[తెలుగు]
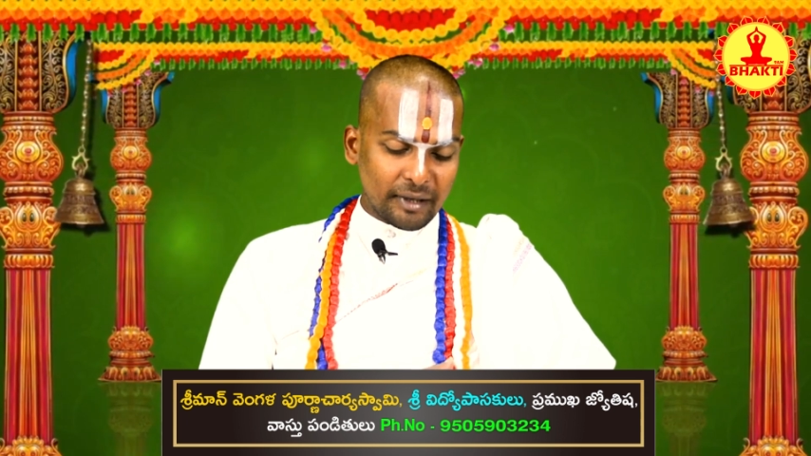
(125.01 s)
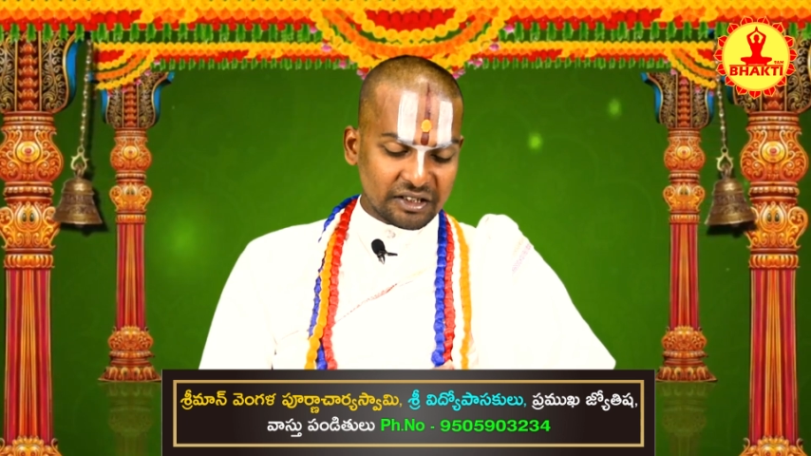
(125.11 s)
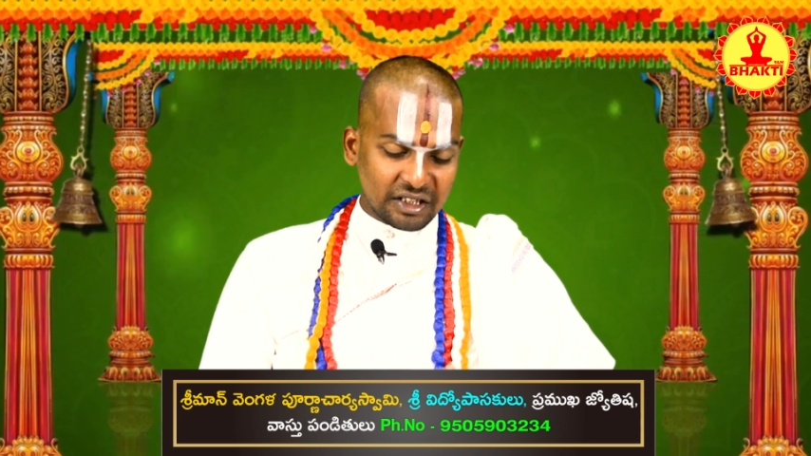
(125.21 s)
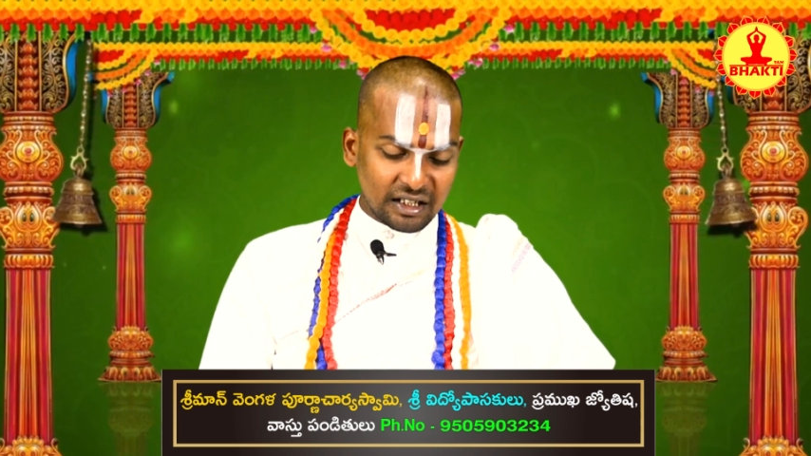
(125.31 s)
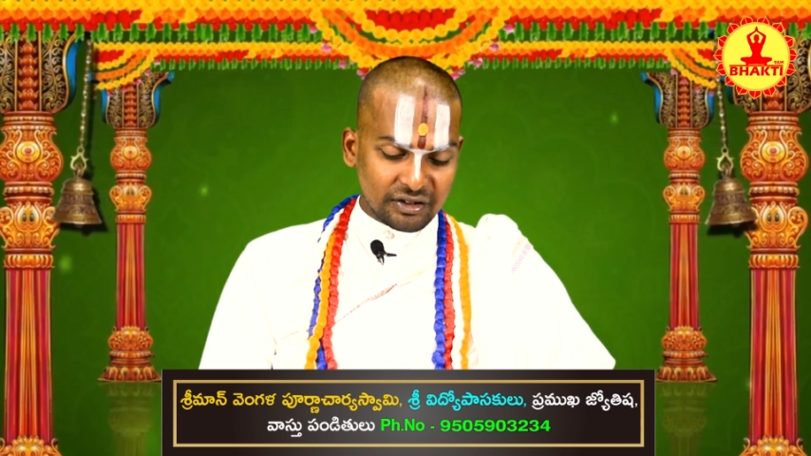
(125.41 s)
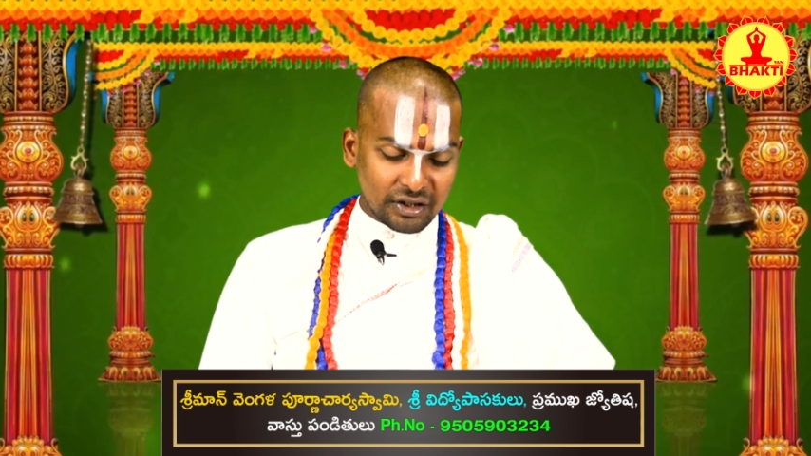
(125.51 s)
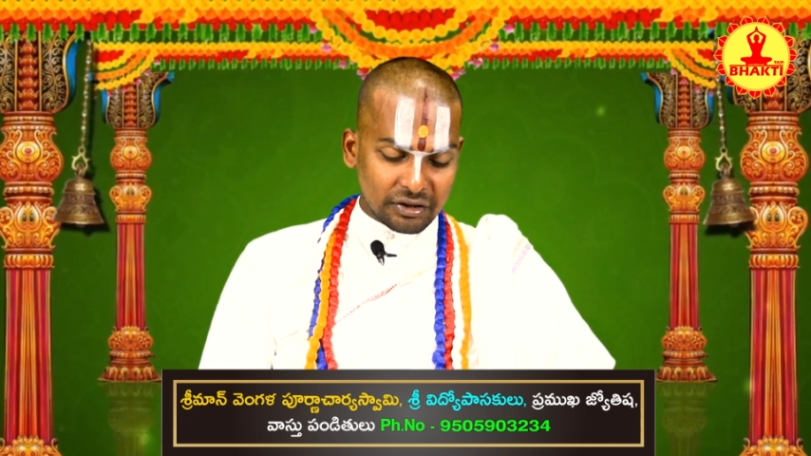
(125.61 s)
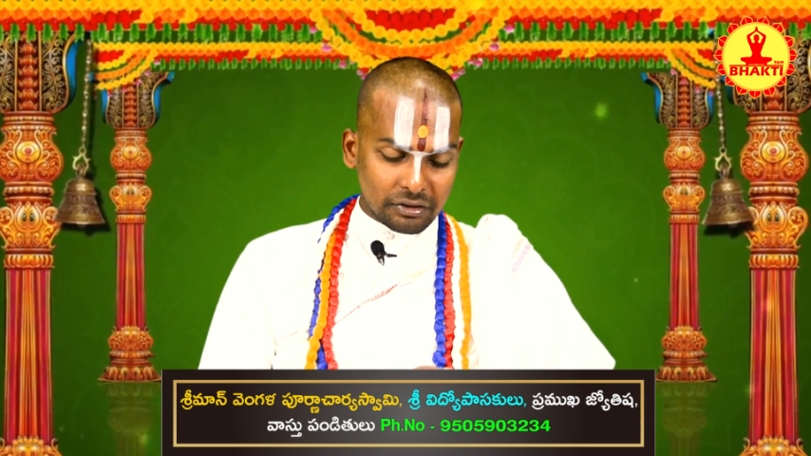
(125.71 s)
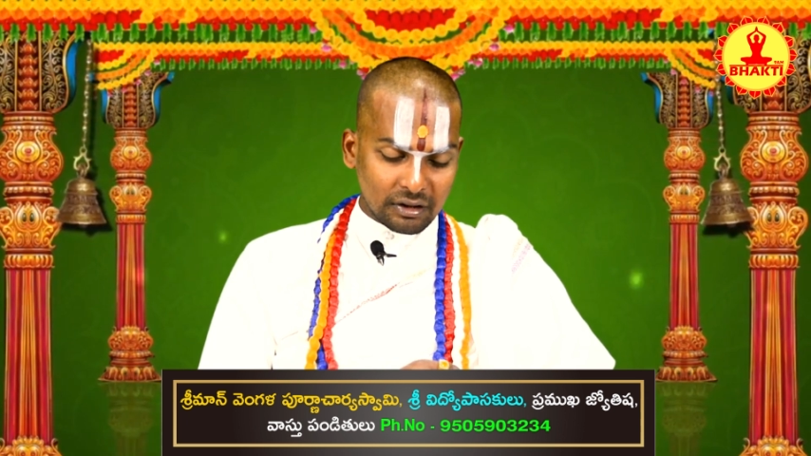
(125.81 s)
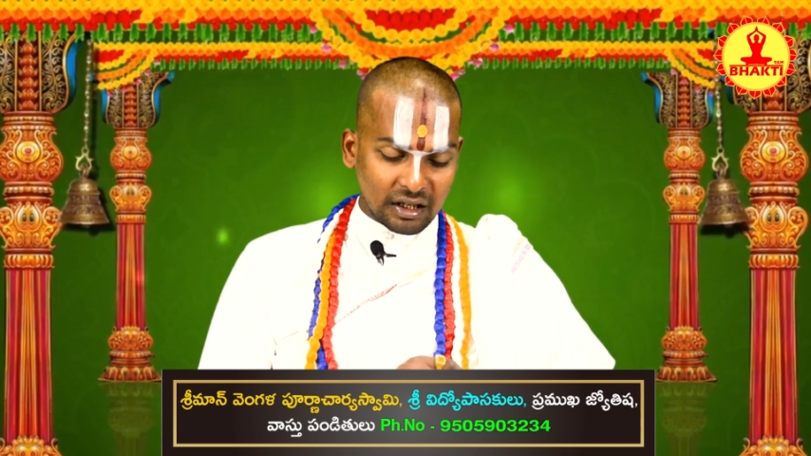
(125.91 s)
పరిశీలన
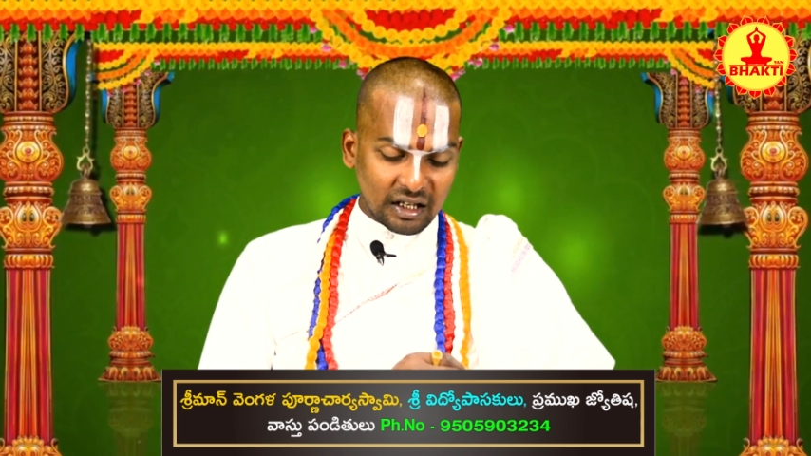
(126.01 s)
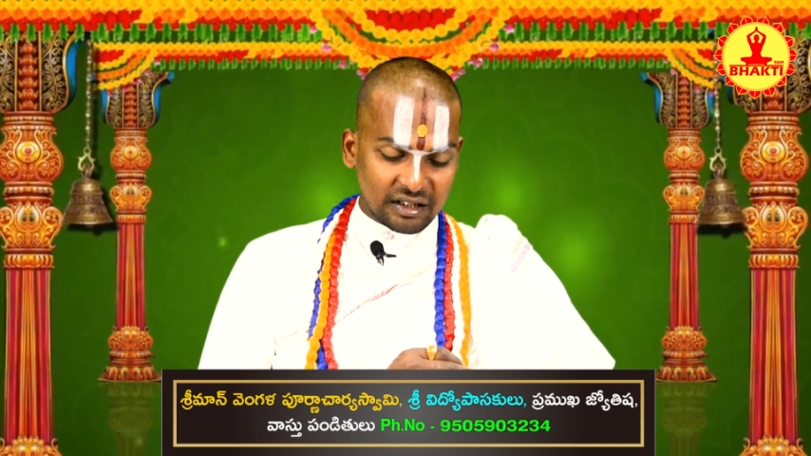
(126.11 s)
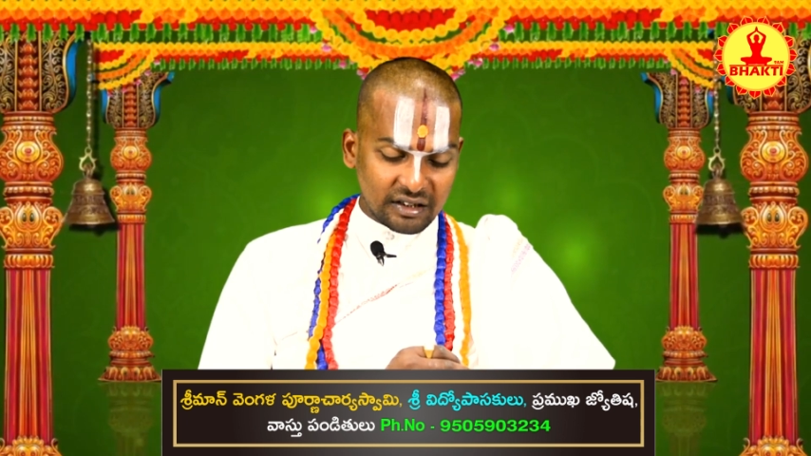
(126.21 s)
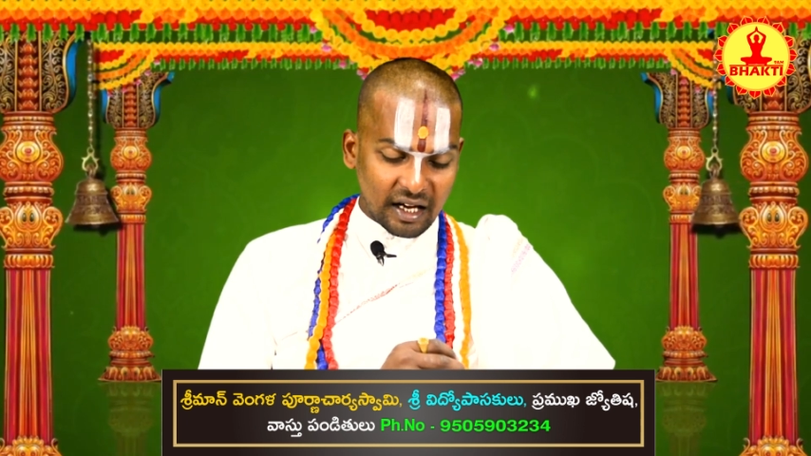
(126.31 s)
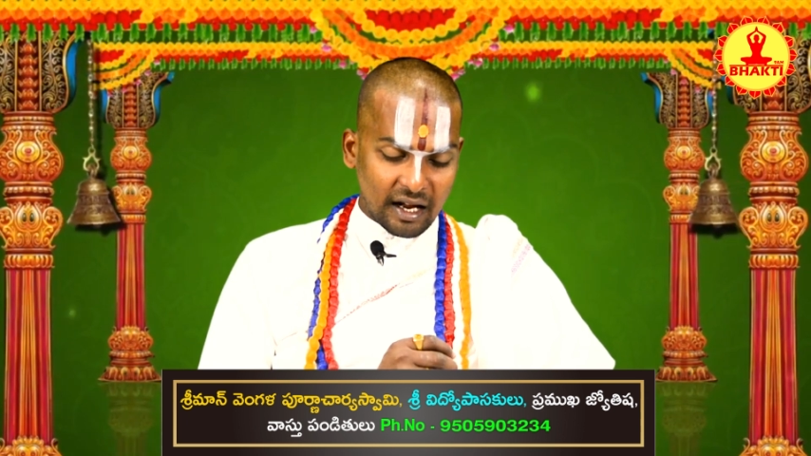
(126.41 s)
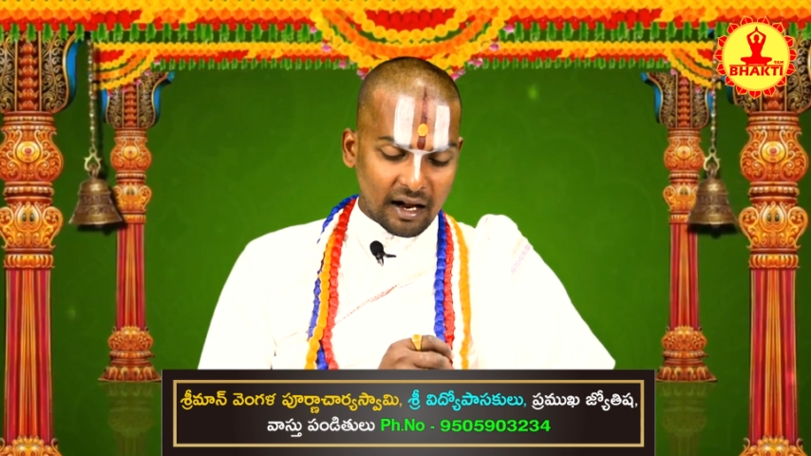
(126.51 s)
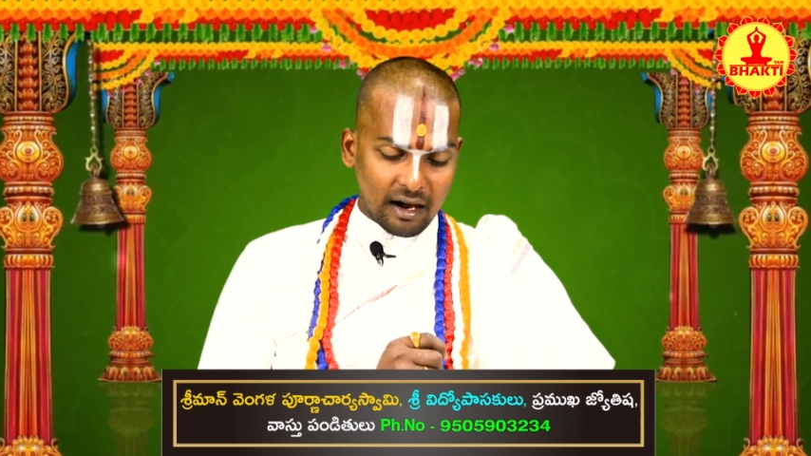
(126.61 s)
చేసుకున్నట్లయితే